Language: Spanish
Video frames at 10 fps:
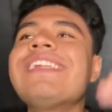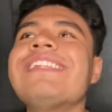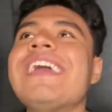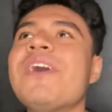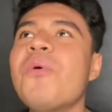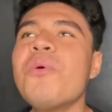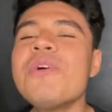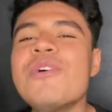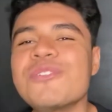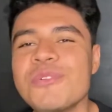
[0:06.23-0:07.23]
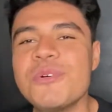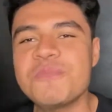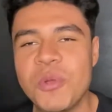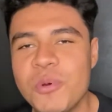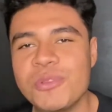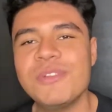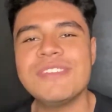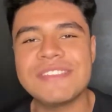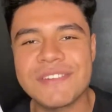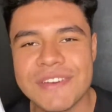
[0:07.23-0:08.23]
de uno de los nuevos productos
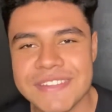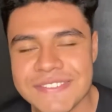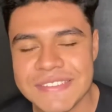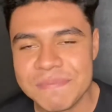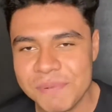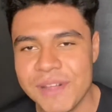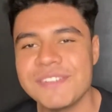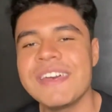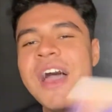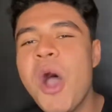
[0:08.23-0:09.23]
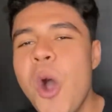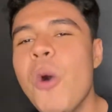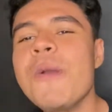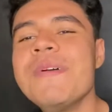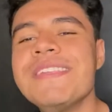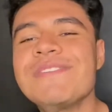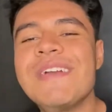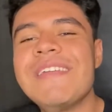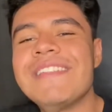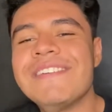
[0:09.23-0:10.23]
dentro de Disney Plus. Obviamente
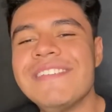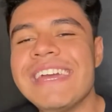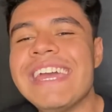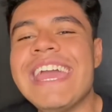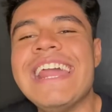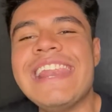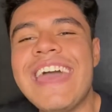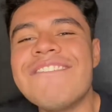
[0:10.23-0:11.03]
estoy hablando de el live